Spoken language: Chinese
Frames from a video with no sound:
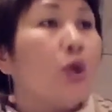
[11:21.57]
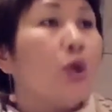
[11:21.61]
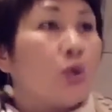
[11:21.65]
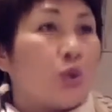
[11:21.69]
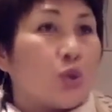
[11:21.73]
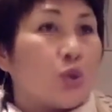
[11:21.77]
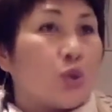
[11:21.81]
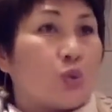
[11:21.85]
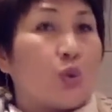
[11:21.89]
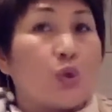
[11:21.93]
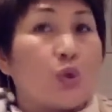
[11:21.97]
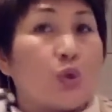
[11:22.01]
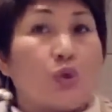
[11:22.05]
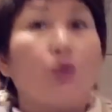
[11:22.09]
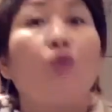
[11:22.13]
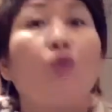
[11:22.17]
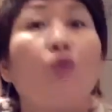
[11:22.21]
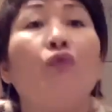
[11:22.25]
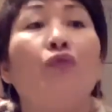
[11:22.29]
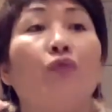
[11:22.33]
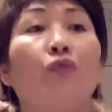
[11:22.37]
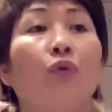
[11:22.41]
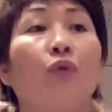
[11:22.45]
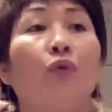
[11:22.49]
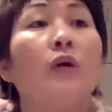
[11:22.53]
去做修
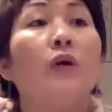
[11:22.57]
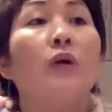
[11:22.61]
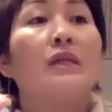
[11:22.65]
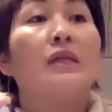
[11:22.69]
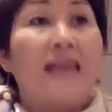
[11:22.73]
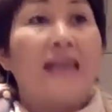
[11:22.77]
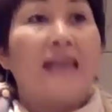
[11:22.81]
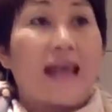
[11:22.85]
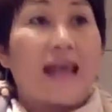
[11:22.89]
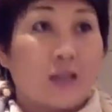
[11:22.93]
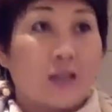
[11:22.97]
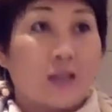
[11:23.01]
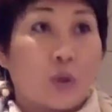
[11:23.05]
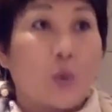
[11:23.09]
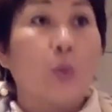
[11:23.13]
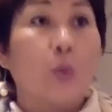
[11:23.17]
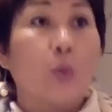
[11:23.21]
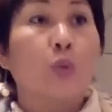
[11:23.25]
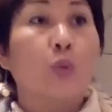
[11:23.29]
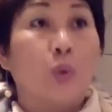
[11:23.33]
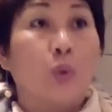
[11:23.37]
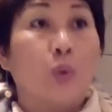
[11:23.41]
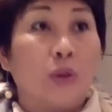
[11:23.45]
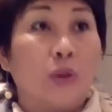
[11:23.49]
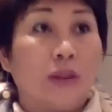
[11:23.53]
复、再生工
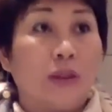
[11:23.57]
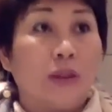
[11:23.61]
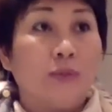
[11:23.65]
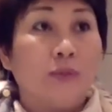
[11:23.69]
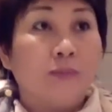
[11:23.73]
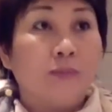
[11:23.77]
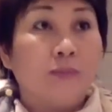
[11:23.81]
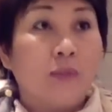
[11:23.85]
作的。